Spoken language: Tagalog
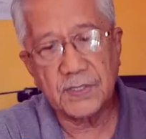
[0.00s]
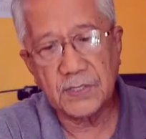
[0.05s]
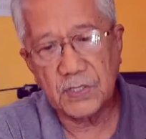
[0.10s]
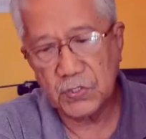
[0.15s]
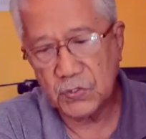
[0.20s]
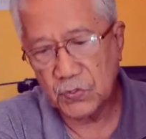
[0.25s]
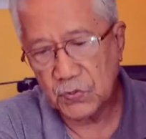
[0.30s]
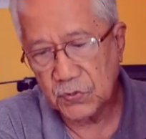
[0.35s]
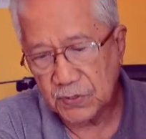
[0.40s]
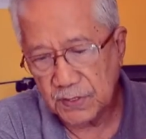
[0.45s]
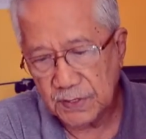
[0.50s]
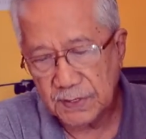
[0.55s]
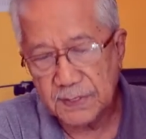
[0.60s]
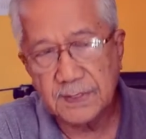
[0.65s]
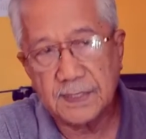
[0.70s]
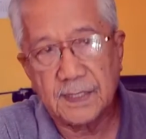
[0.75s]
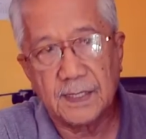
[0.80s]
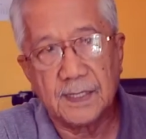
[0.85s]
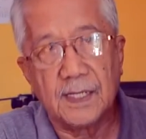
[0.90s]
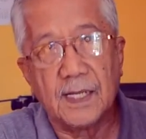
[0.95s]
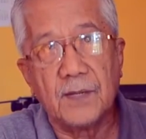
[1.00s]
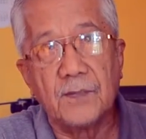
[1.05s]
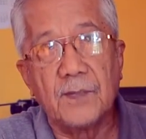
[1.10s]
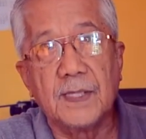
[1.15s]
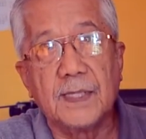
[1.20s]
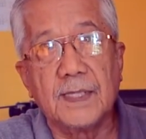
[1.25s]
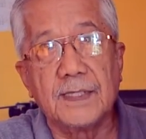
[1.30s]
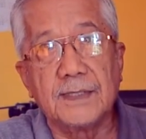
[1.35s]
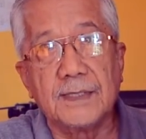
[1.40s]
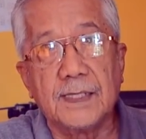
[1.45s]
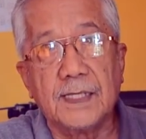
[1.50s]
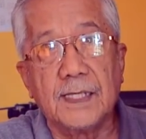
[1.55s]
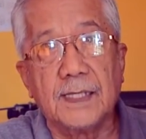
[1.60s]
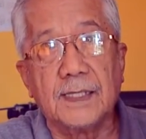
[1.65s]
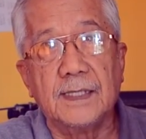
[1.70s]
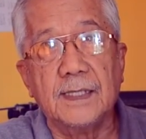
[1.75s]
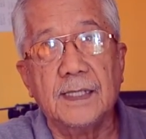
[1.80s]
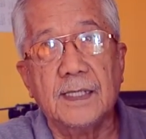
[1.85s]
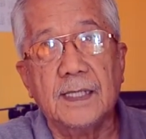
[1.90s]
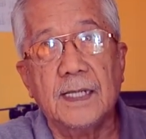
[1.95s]
senior citizen ay
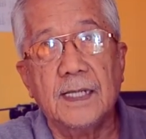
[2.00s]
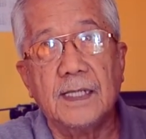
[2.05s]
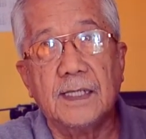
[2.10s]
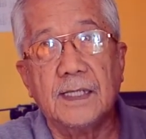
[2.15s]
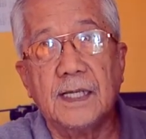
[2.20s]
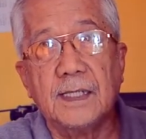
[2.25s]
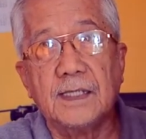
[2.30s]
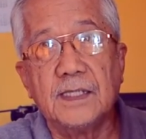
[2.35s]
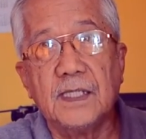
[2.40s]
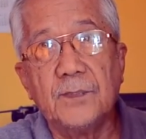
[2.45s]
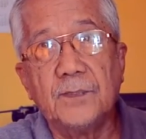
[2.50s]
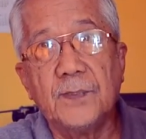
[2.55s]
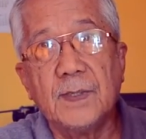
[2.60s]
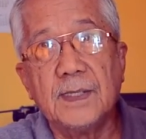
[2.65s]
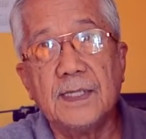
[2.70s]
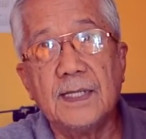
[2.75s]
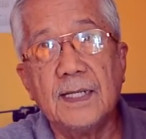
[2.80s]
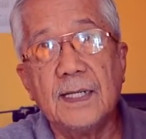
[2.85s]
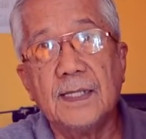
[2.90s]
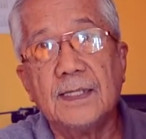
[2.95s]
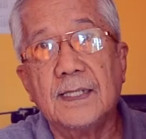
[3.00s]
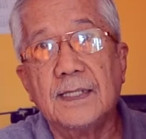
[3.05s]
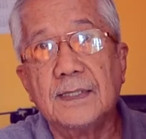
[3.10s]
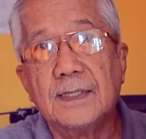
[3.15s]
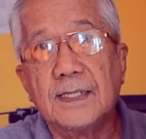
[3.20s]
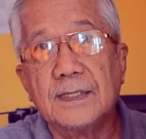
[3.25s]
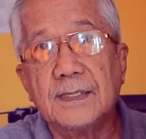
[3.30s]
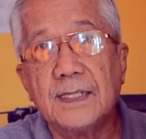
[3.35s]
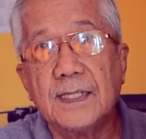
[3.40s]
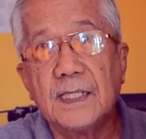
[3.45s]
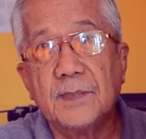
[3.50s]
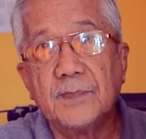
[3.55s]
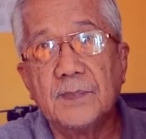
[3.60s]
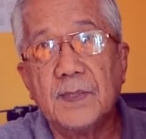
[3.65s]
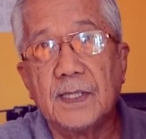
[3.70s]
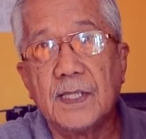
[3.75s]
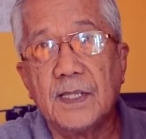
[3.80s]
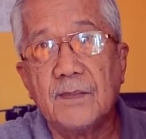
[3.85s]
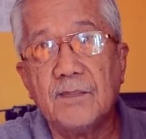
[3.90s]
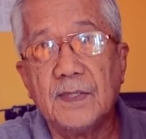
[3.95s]
magkasakit na hindi pa nila natatanggap
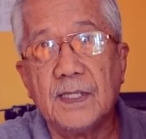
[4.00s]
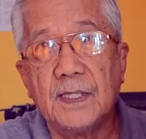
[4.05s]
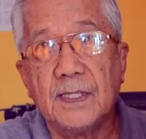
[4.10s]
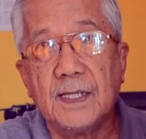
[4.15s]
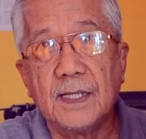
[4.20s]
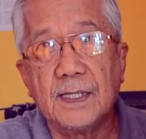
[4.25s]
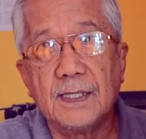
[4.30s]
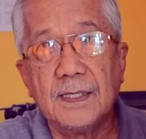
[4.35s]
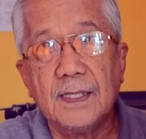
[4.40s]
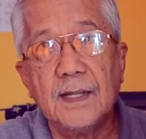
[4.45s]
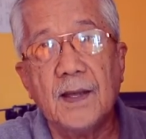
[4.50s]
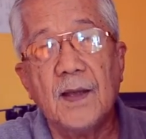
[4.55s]
ang MDR,